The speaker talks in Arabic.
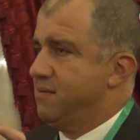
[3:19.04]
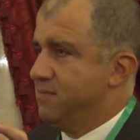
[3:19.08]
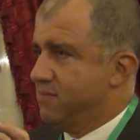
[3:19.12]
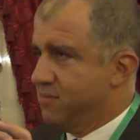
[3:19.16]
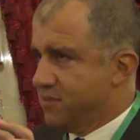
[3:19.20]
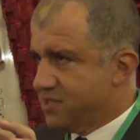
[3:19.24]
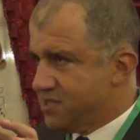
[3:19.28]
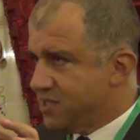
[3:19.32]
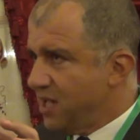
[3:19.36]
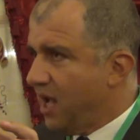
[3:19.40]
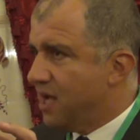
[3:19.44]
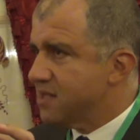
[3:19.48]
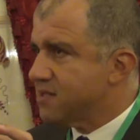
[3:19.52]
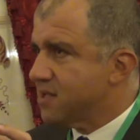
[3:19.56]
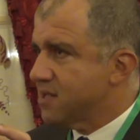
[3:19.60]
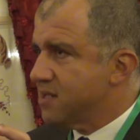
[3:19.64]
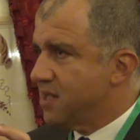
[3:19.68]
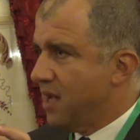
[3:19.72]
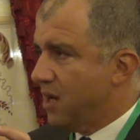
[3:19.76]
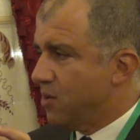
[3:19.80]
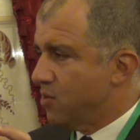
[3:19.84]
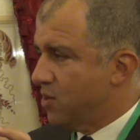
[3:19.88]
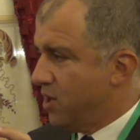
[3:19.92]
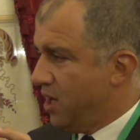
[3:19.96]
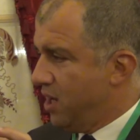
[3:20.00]
مصلحه
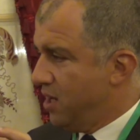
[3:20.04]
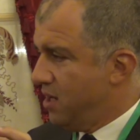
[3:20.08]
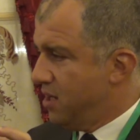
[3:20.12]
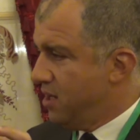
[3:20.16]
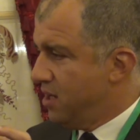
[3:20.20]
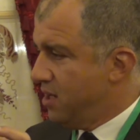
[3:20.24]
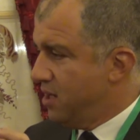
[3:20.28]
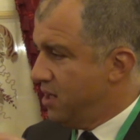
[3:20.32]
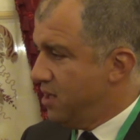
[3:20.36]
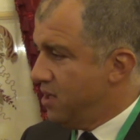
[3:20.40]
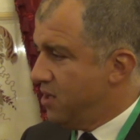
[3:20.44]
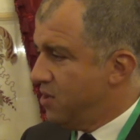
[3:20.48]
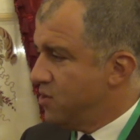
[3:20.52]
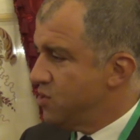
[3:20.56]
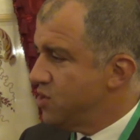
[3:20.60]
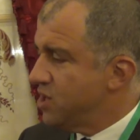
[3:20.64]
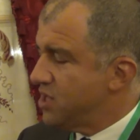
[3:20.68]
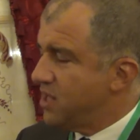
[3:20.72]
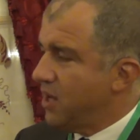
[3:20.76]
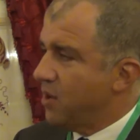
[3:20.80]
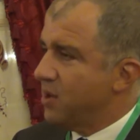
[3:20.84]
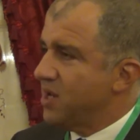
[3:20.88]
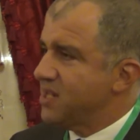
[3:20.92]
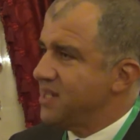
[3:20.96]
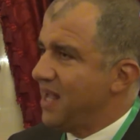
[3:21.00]
الدوله ان
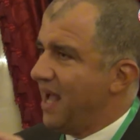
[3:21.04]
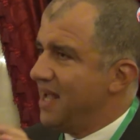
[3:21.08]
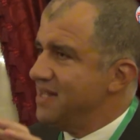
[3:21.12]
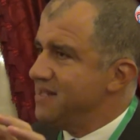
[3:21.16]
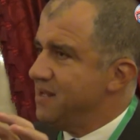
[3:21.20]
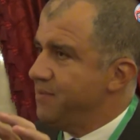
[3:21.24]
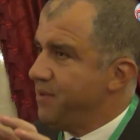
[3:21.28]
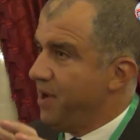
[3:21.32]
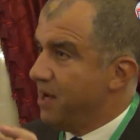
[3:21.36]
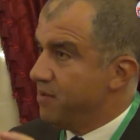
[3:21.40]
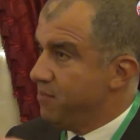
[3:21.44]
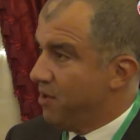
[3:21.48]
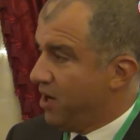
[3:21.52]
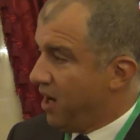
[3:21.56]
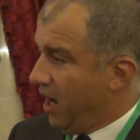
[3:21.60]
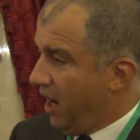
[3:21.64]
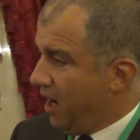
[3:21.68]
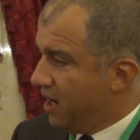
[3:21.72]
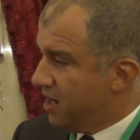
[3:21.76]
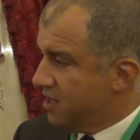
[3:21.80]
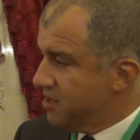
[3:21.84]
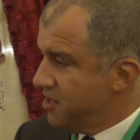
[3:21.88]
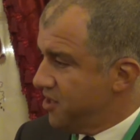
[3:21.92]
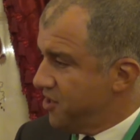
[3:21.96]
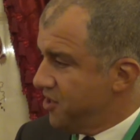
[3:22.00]
الدوله تعدي بيها
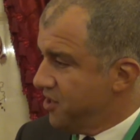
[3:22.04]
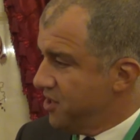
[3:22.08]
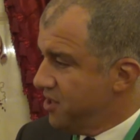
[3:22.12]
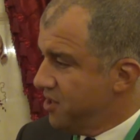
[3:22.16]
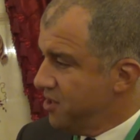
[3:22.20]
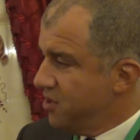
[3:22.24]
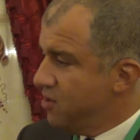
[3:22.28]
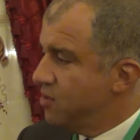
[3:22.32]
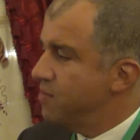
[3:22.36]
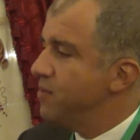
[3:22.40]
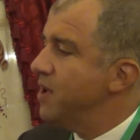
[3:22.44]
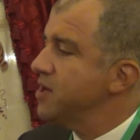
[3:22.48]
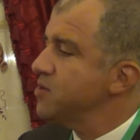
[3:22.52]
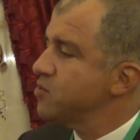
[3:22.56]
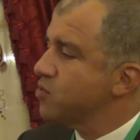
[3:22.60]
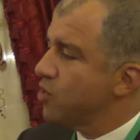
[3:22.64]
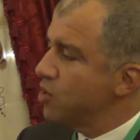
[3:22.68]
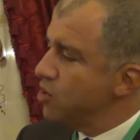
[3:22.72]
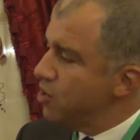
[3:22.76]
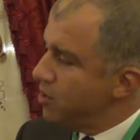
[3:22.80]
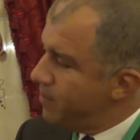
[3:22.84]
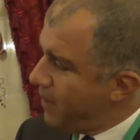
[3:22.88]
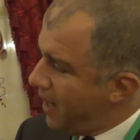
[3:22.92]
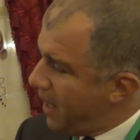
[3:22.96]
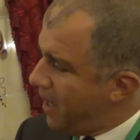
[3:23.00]
المرحله دي بين
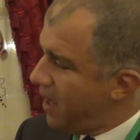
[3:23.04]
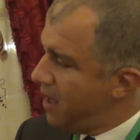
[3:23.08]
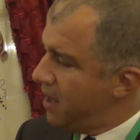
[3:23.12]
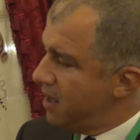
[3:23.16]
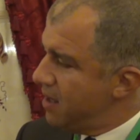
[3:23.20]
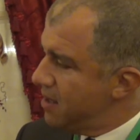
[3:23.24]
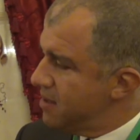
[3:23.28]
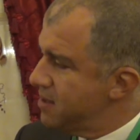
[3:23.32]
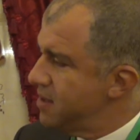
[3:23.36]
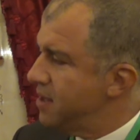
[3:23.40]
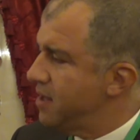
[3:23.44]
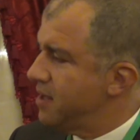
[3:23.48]
كله بقى